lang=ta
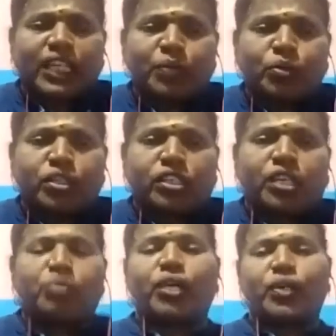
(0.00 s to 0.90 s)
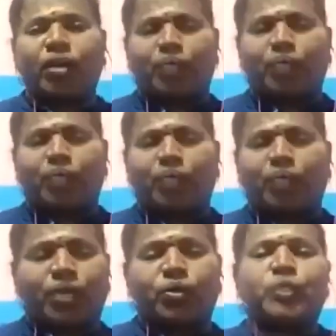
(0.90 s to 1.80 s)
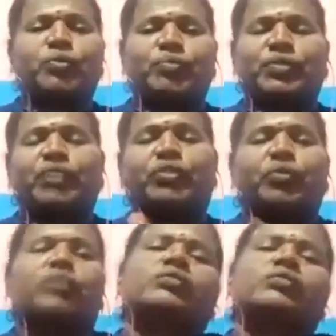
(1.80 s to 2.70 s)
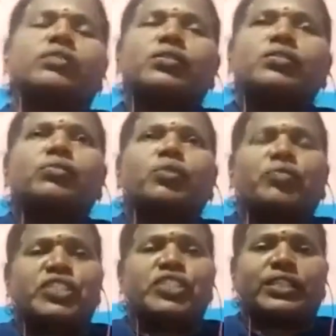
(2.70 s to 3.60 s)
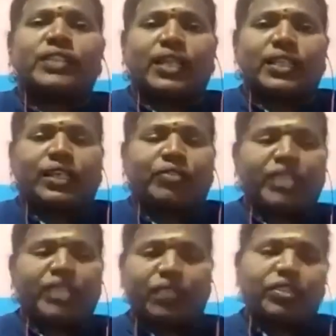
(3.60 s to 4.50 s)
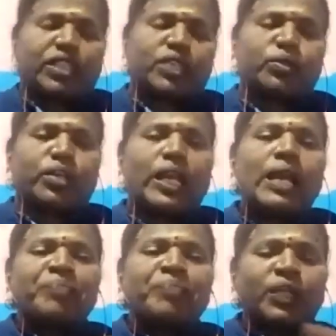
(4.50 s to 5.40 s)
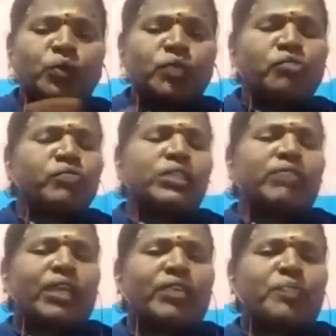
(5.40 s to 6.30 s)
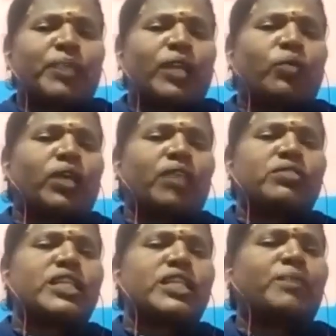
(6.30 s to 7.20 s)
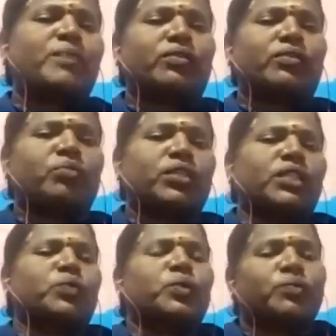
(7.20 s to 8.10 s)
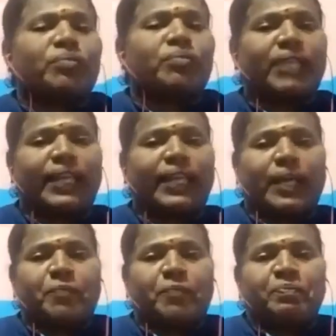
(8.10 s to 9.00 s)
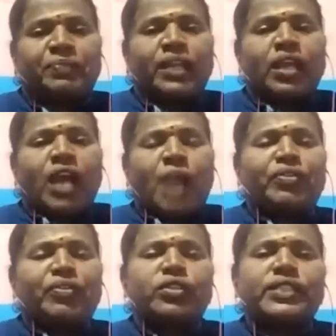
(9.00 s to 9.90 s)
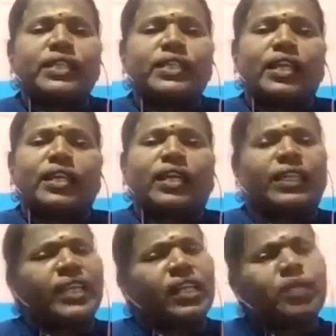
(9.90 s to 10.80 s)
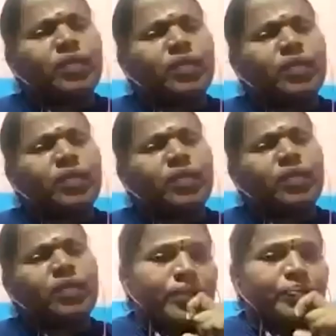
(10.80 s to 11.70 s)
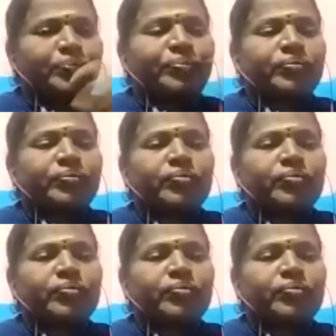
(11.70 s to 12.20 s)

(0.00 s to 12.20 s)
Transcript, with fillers: போட்டிருக்கிற மாதிரியும் அந்த மாதிரி ஒரு உருவம் இவர் உருவம் வச்சுக்கிட்டு இருந்தார் அந்த கவிஞர் கதவை திறந்து அந்த உருவம் வந்து வரவேற்பறையில உட்கார வச்சு டீ போட்டு வரும்போது அந்த உருவம் இல்லை அப்ப இவர் யோசிக்கிறார் கதை எங்க போச்சு அப்படின்னு